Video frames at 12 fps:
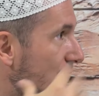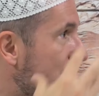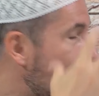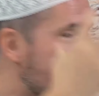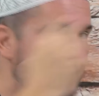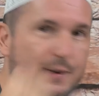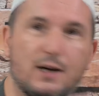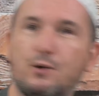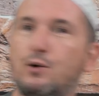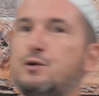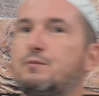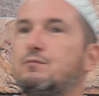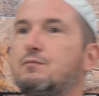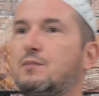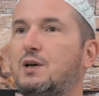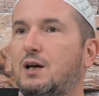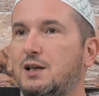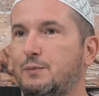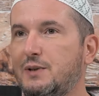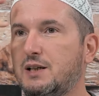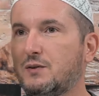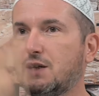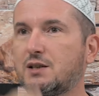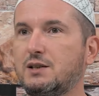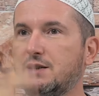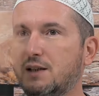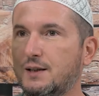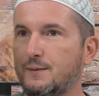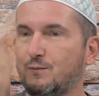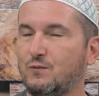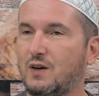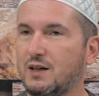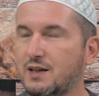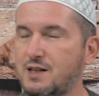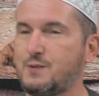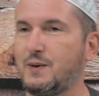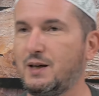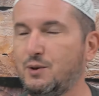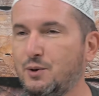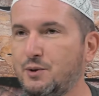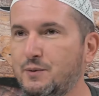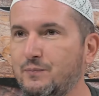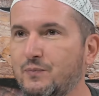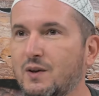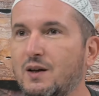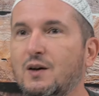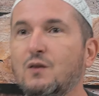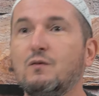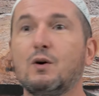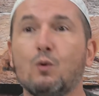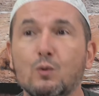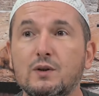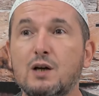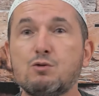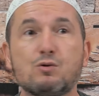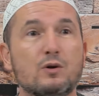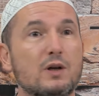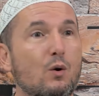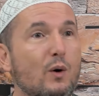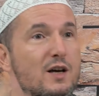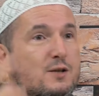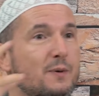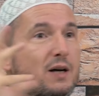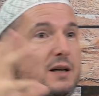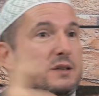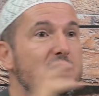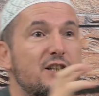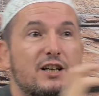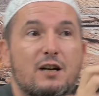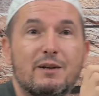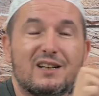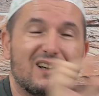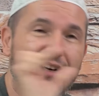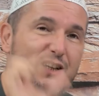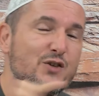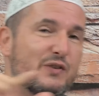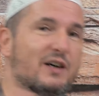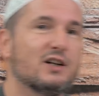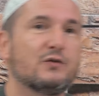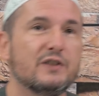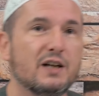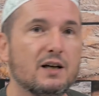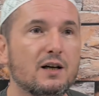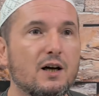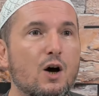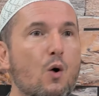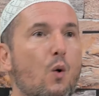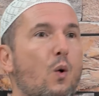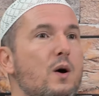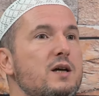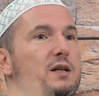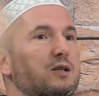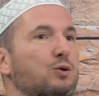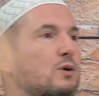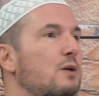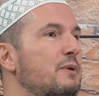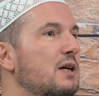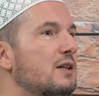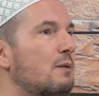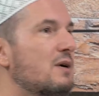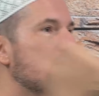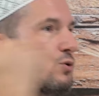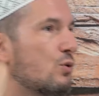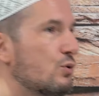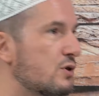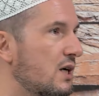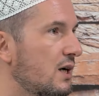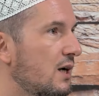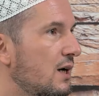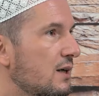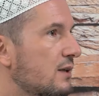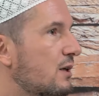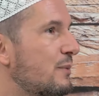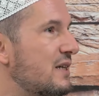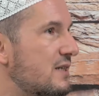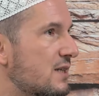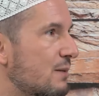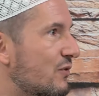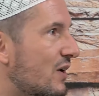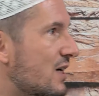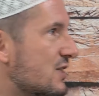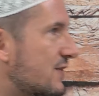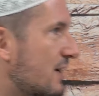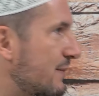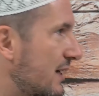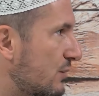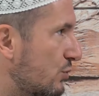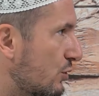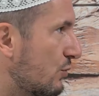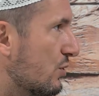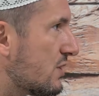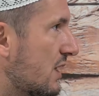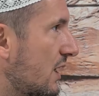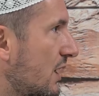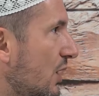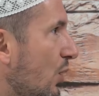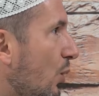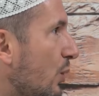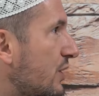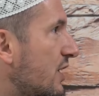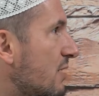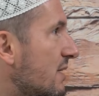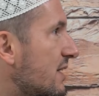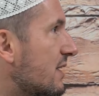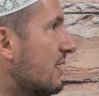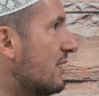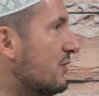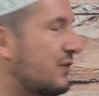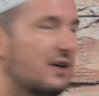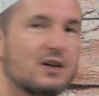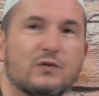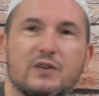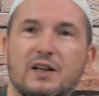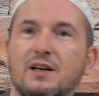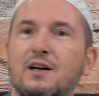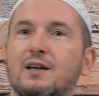ve ezberliyor. Kalbiyle ve aklıyla vahiyi ezberliyor. Ve ondan sonra o ezberlediği kelimeleri harfi harfine 10 yıl sonra bile namazda okusa ya da birisine bir vaaz verme durumu olsa o kelimeleri harfi harfine